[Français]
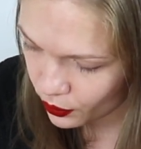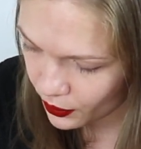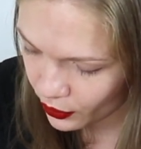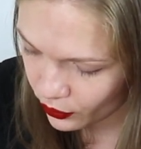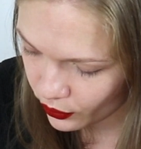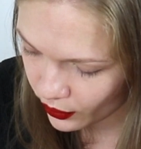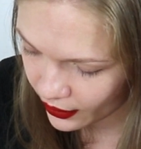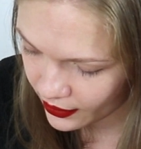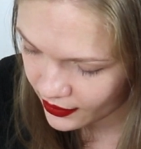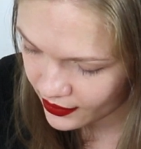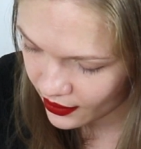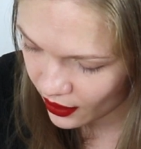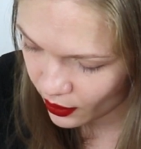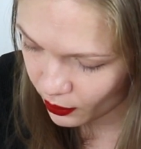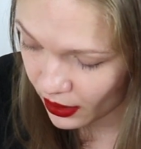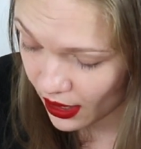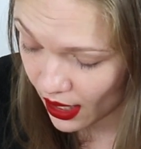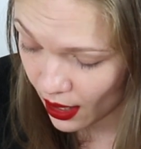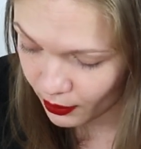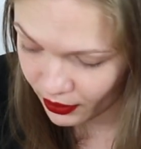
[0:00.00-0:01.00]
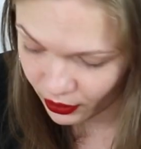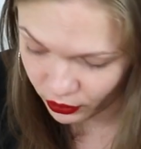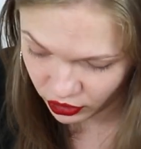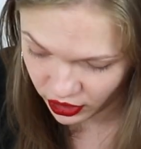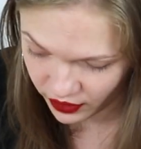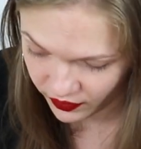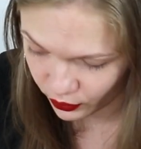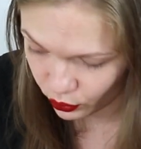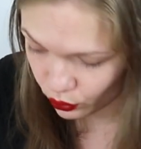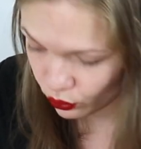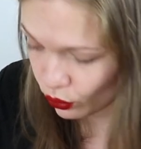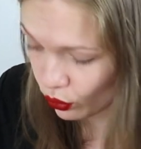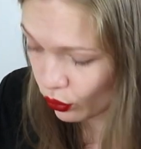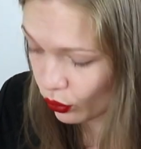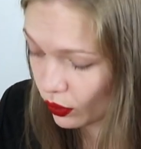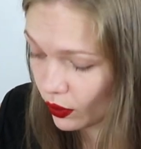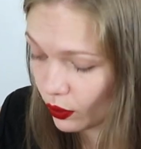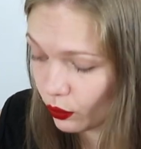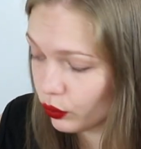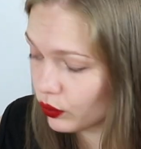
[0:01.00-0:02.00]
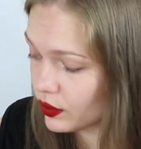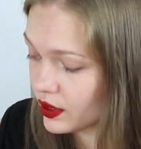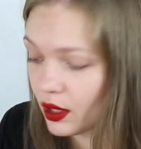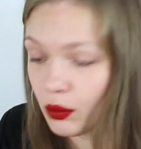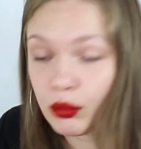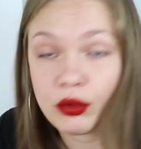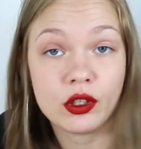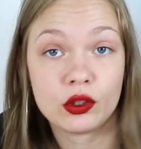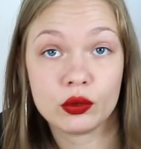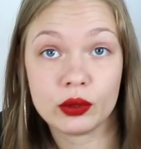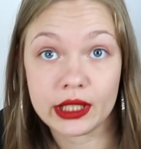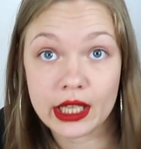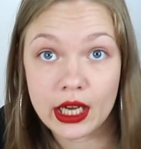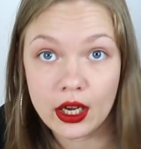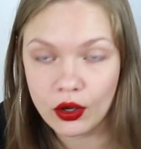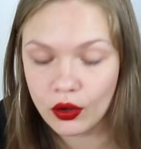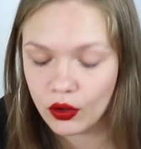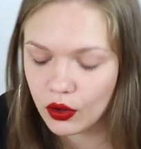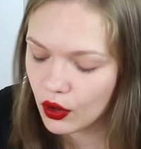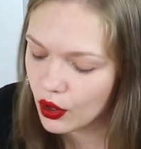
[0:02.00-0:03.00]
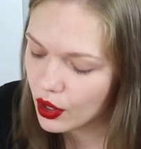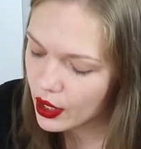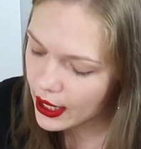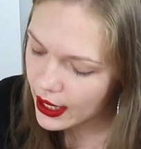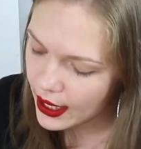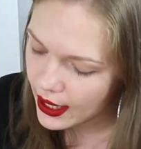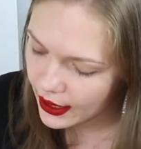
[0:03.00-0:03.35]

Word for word: l'huile de ricin mais à mélanger avec une autre huile donc ça peut être l'huile d'argan.